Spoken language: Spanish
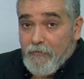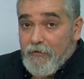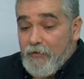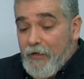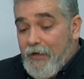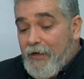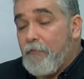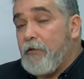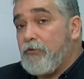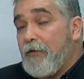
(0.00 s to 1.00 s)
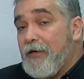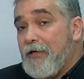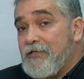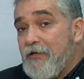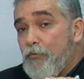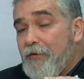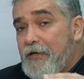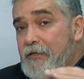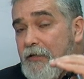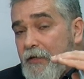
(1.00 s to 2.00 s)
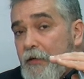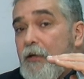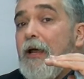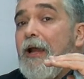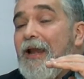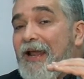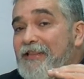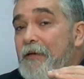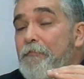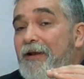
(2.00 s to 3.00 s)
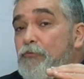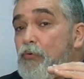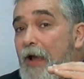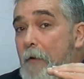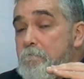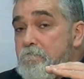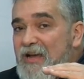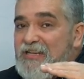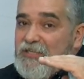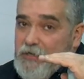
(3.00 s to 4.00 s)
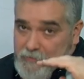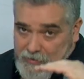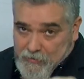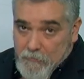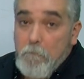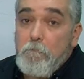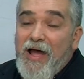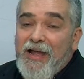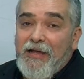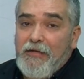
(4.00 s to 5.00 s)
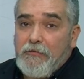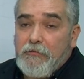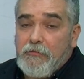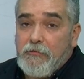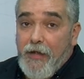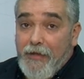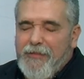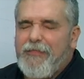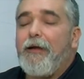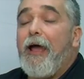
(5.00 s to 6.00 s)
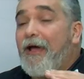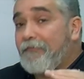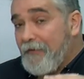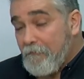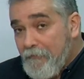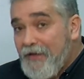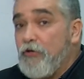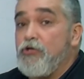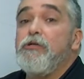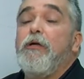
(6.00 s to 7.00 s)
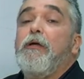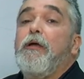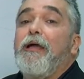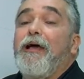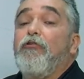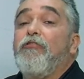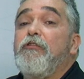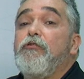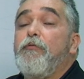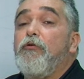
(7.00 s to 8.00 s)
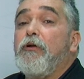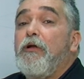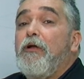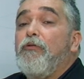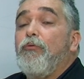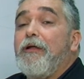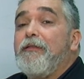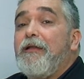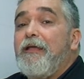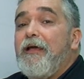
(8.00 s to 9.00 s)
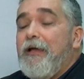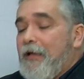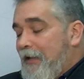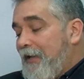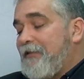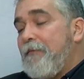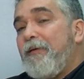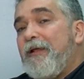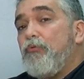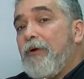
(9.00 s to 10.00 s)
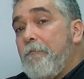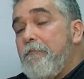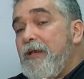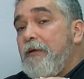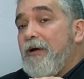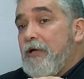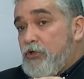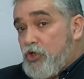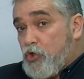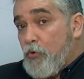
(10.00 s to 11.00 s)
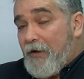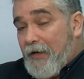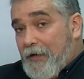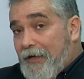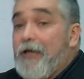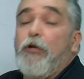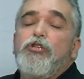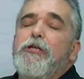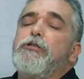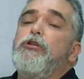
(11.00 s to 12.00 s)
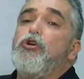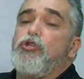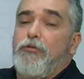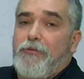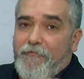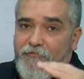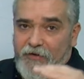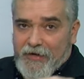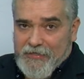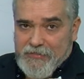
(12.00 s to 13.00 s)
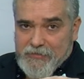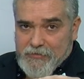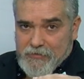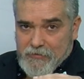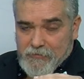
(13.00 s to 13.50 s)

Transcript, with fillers: Es decir, en el momento en el que se nubla, la temperatura máxima baja, es decir, hace menos calorcito por durante el día y la temperatura mínima sube. Las noches no son tan frías.